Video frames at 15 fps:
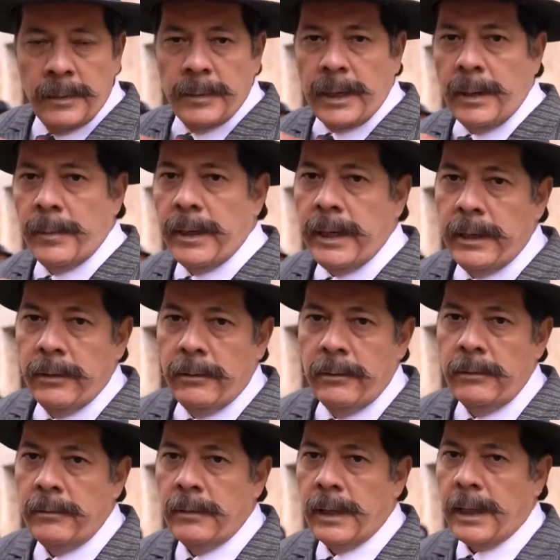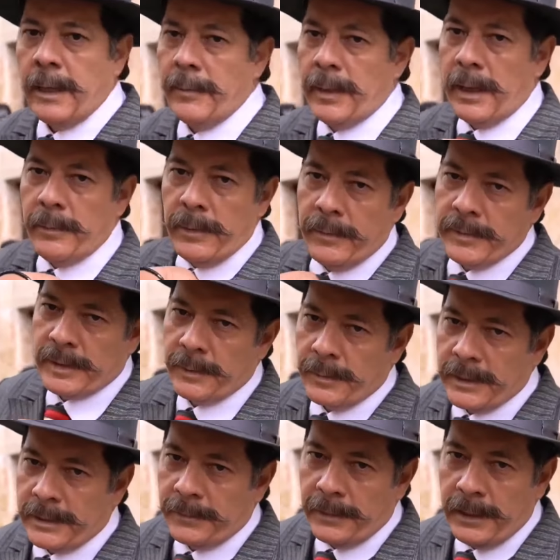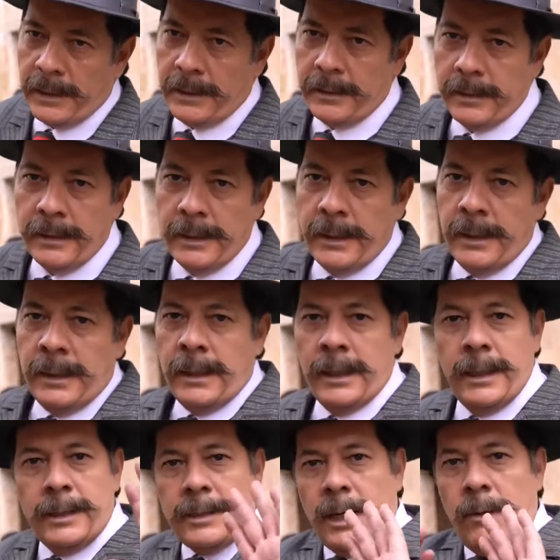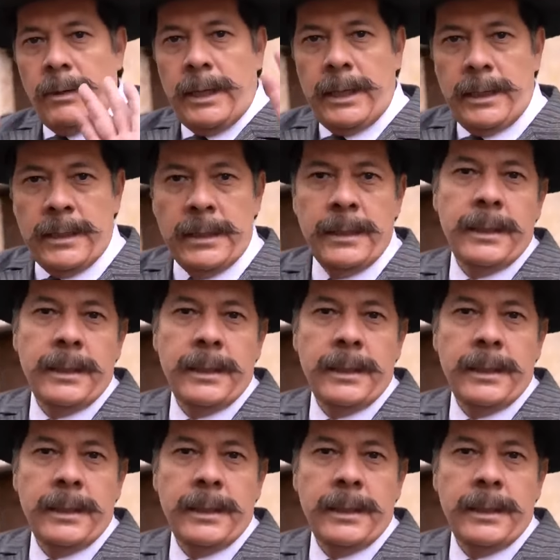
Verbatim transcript: mi camerino, a cambiarme, vestirme de civil y chao Lin.